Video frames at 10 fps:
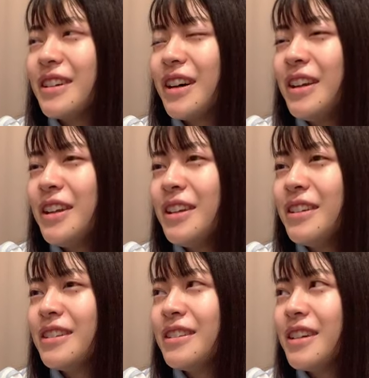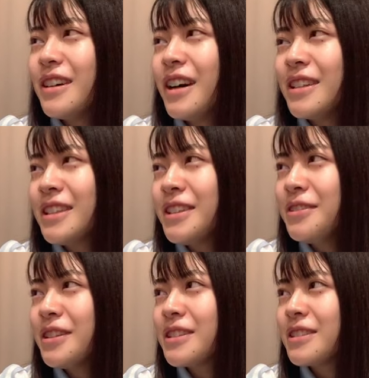あれ揚げてる
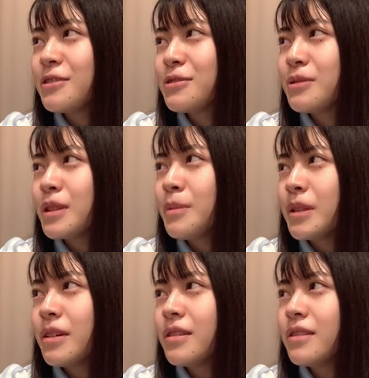やつあるのは食べた